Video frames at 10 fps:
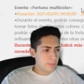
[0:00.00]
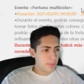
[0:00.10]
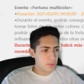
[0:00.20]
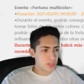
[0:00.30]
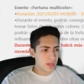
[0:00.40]

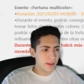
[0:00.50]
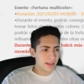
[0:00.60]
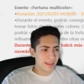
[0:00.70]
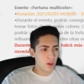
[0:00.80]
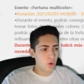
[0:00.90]
vamos a
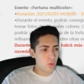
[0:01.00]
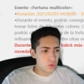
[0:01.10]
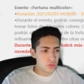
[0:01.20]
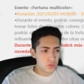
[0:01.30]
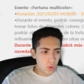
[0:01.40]
ver que
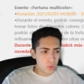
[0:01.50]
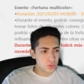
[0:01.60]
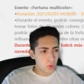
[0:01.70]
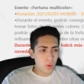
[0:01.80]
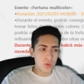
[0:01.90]
justo,
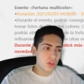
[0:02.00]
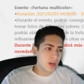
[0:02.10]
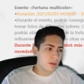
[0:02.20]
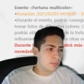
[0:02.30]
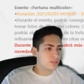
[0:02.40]
justo, justo
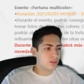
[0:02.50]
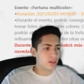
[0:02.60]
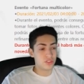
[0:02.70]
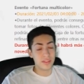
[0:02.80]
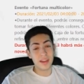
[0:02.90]
en el momento que
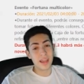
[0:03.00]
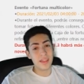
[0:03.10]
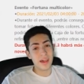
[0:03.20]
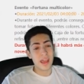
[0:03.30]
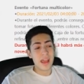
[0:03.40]
nos tendrían que
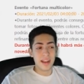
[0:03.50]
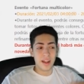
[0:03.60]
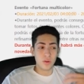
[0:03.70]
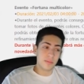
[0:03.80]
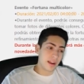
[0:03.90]
dar
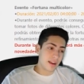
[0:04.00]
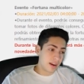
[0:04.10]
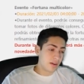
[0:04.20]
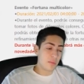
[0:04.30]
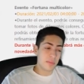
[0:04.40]
la última
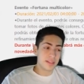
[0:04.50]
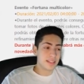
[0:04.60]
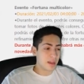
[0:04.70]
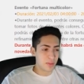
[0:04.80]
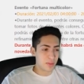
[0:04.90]

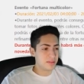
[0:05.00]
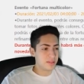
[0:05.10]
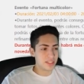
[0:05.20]
recompensa, que precisamente